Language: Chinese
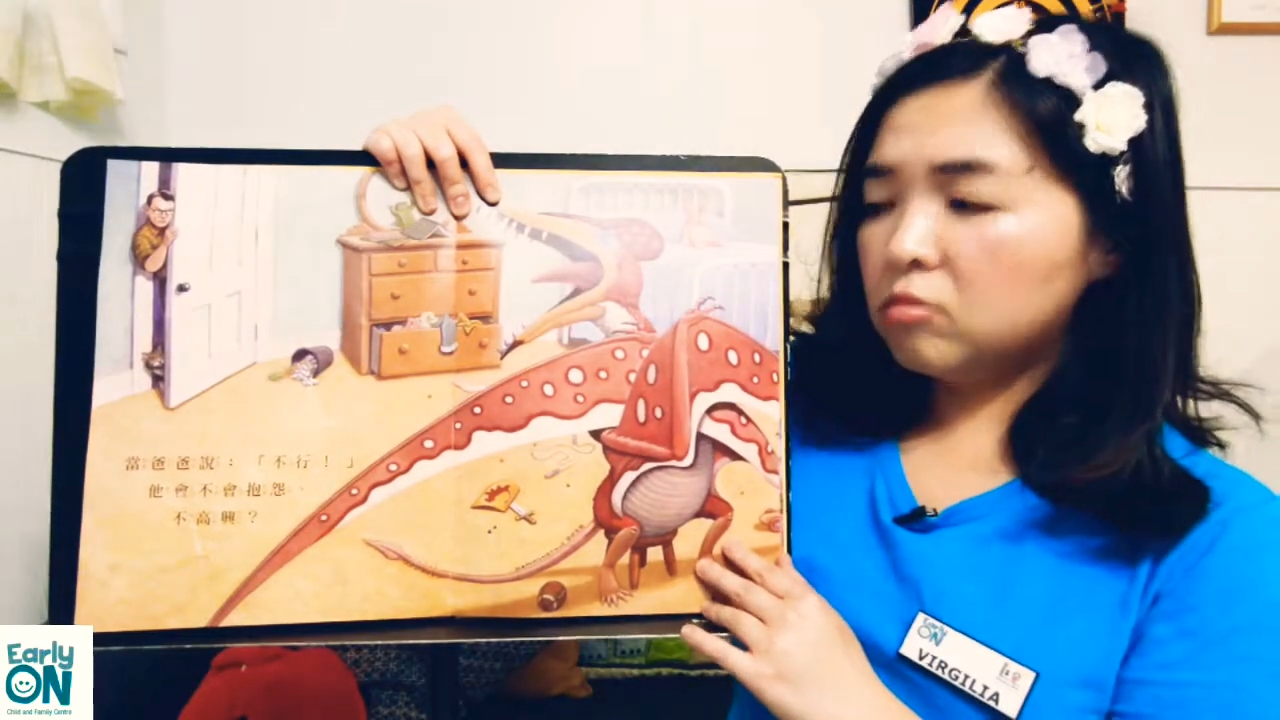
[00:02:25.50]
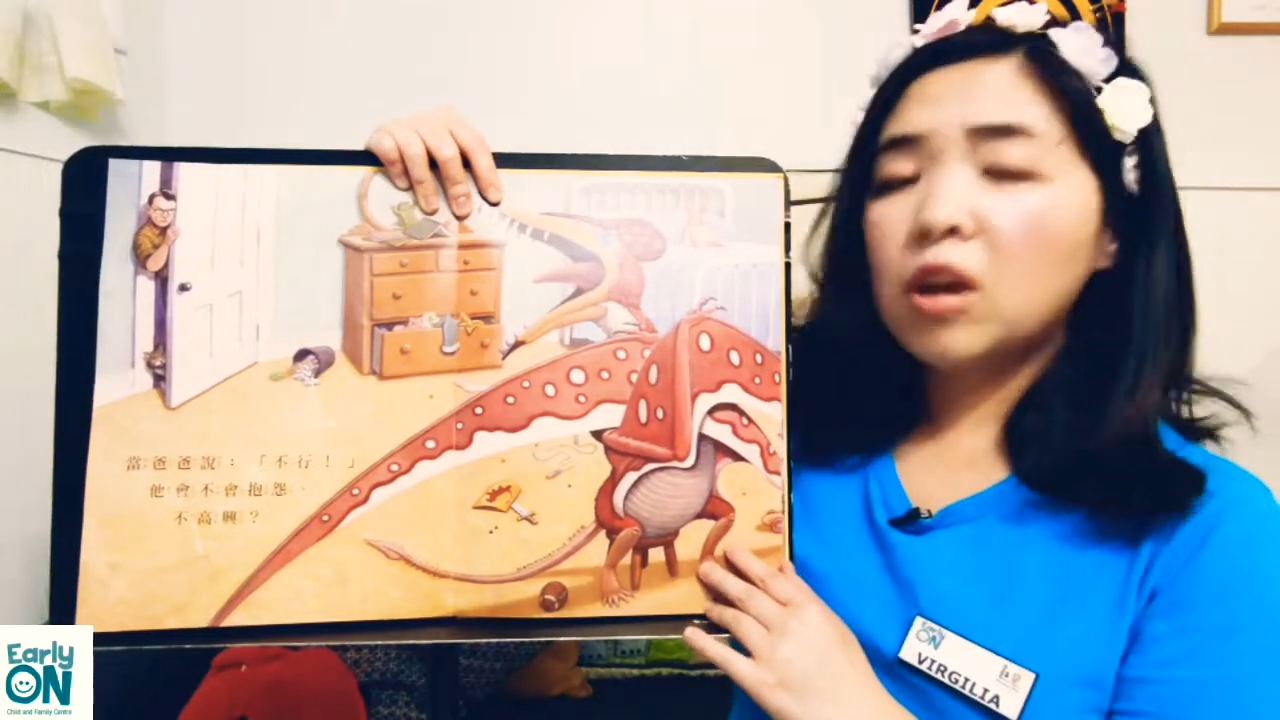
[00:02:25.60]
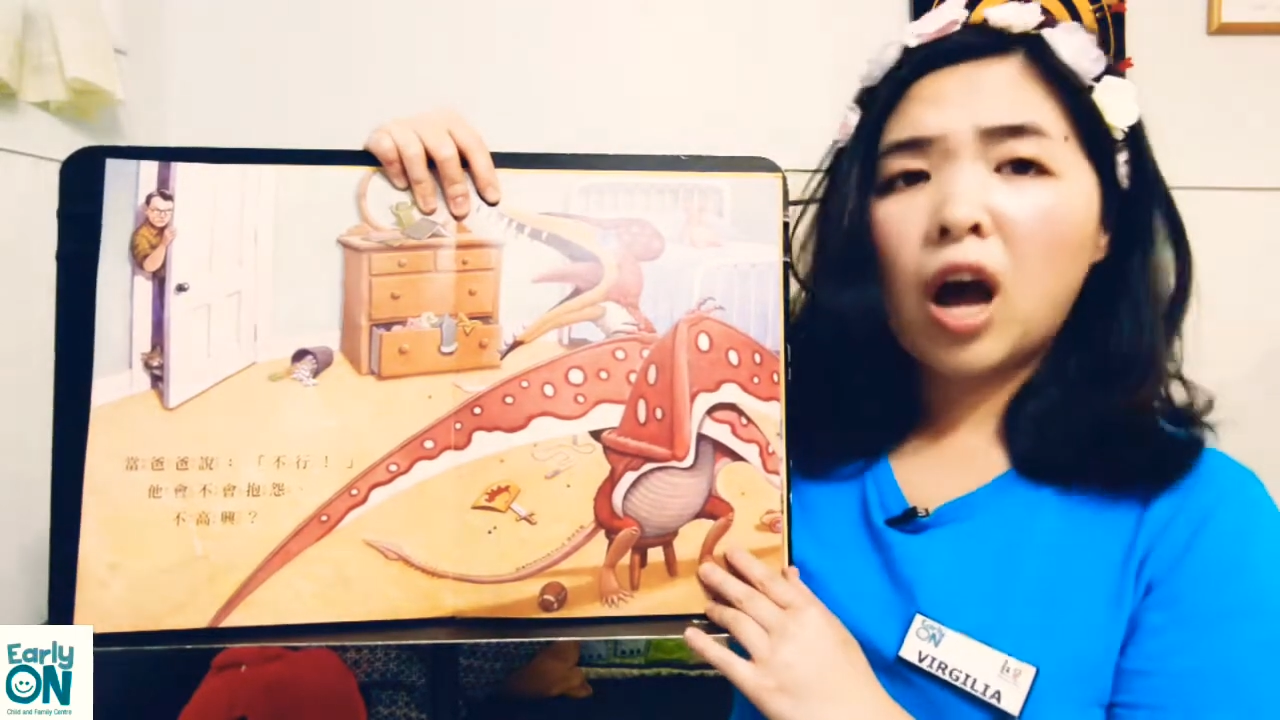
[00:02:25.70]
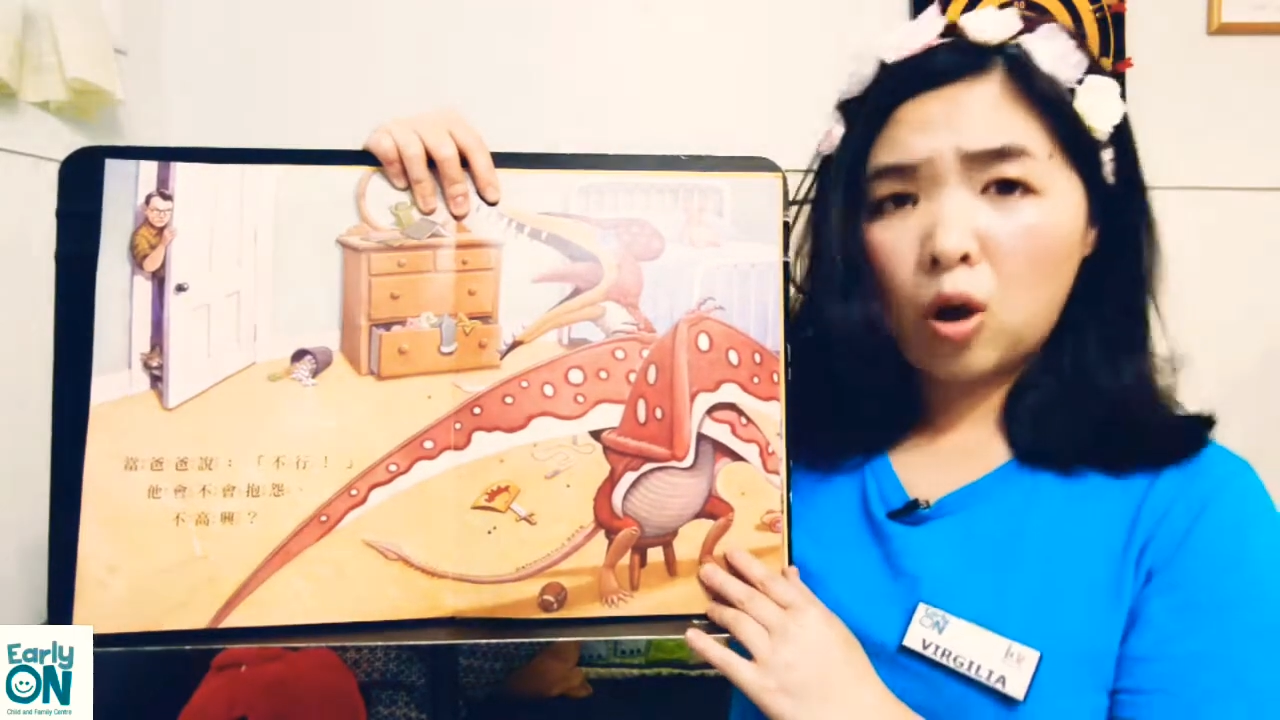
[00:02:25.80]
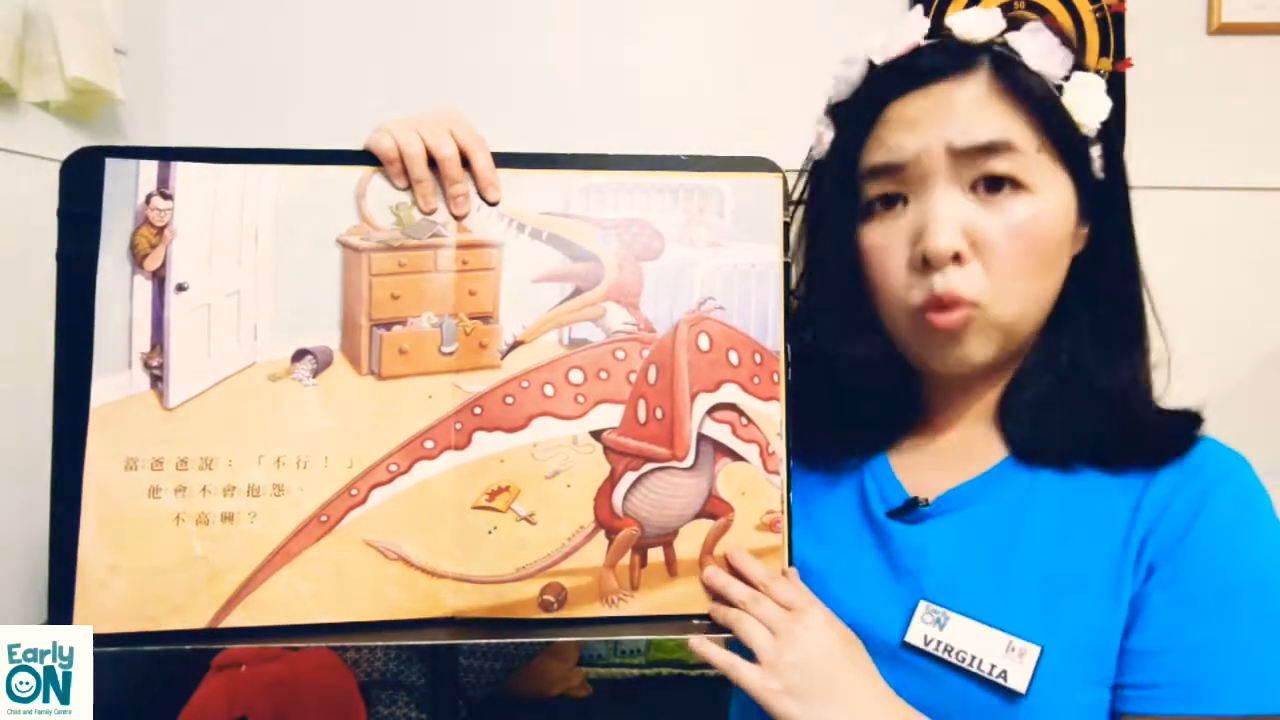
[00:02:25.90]

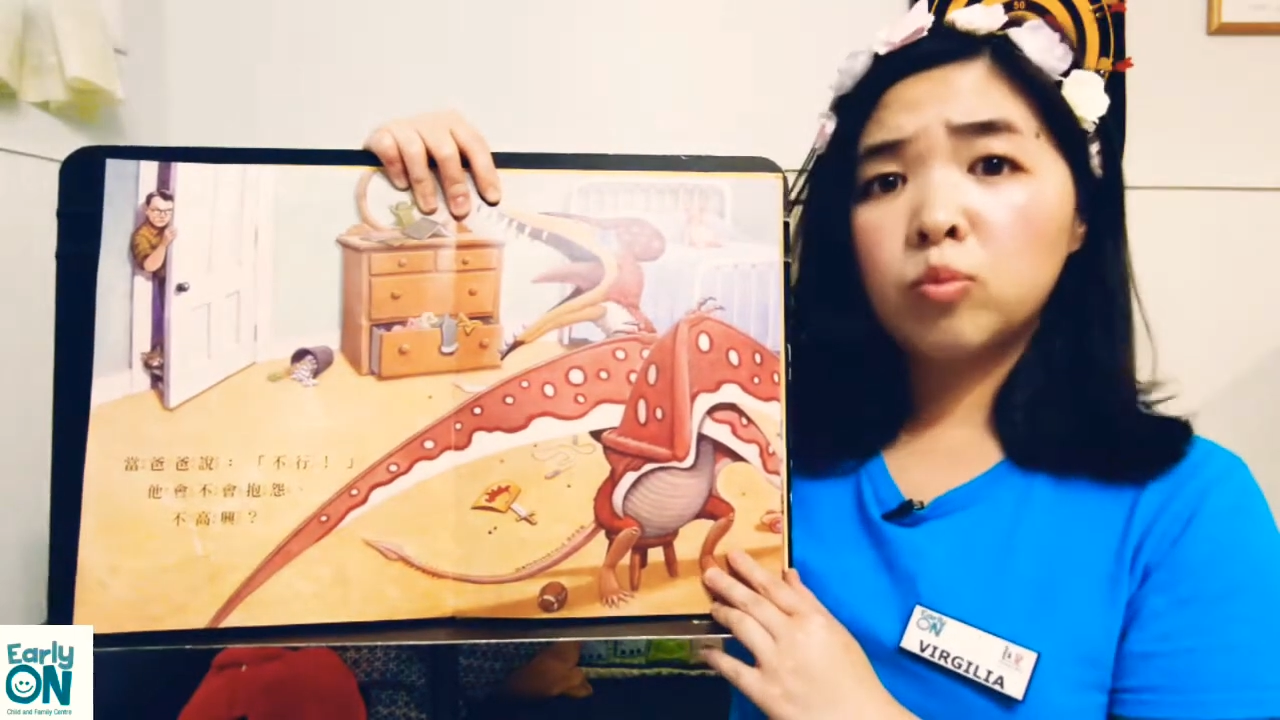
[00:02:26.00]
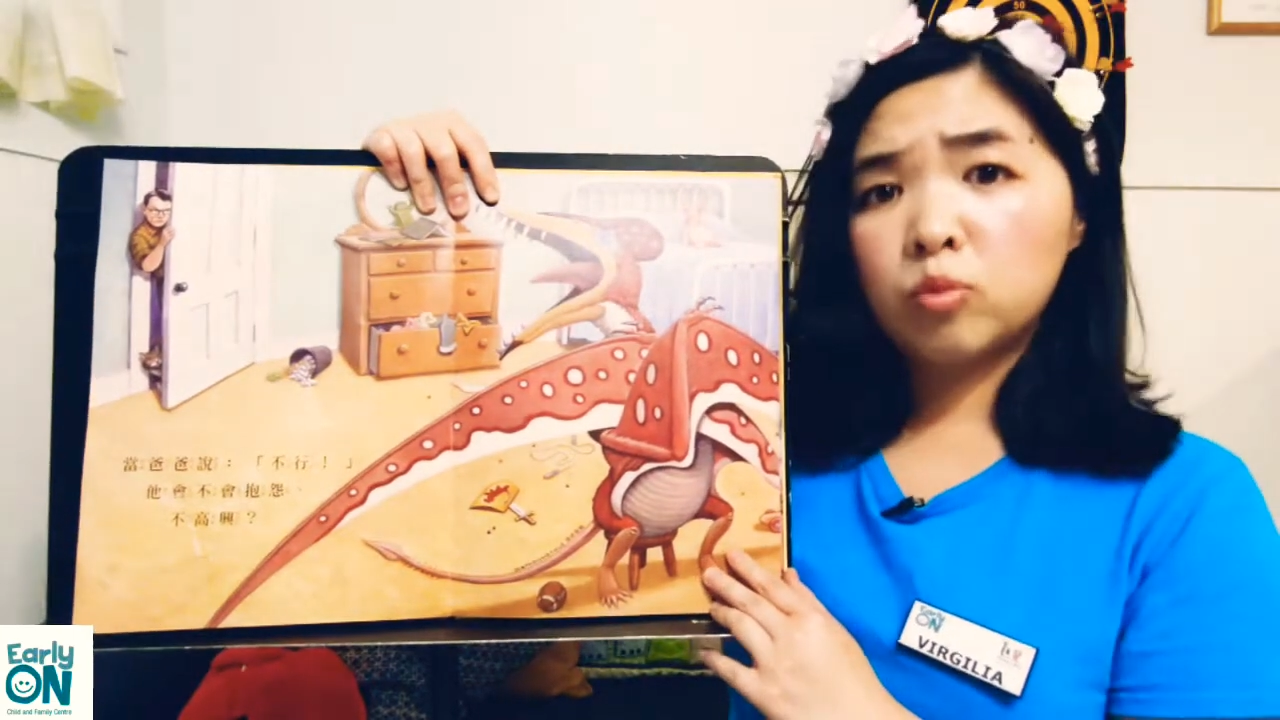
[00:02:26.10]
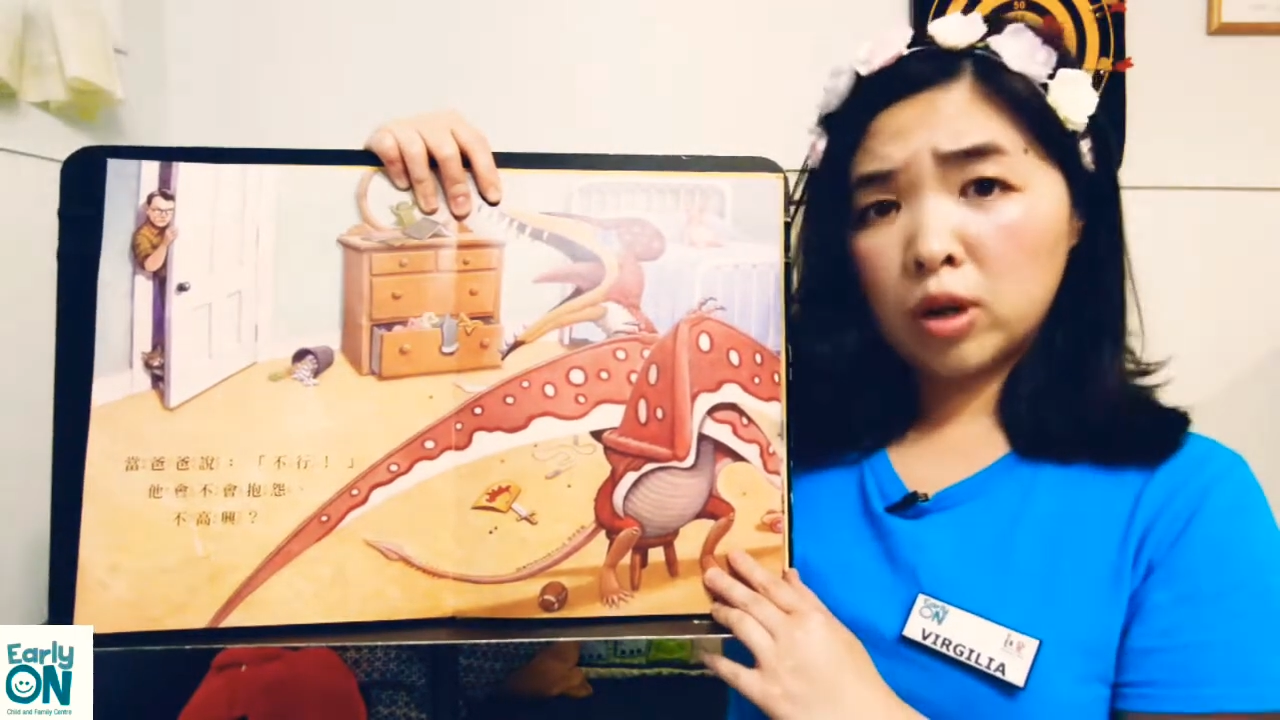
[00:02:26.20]
他会不